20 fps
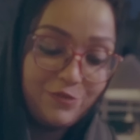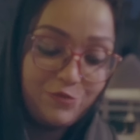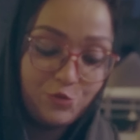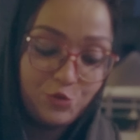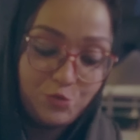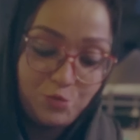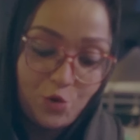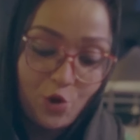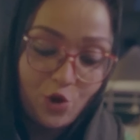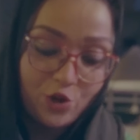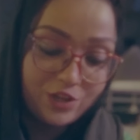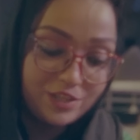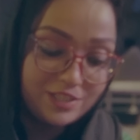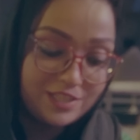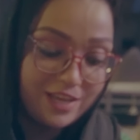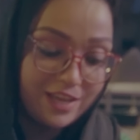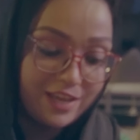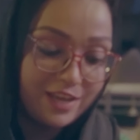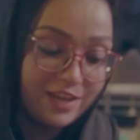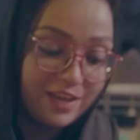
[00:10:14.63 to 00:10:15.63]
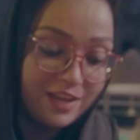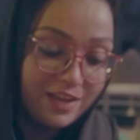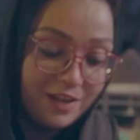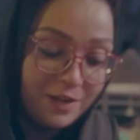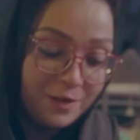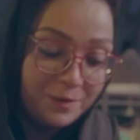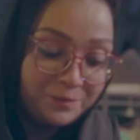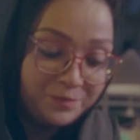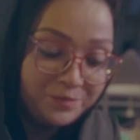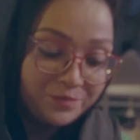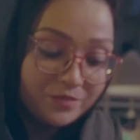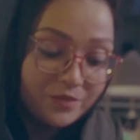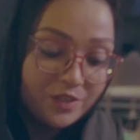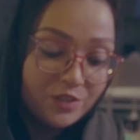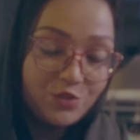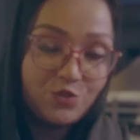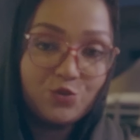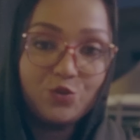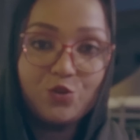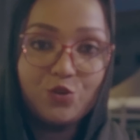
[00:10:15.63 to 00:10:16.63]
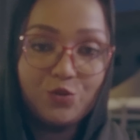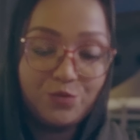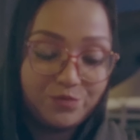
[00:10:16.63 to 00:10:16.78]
फूड ब्लॉगर्स हैं सो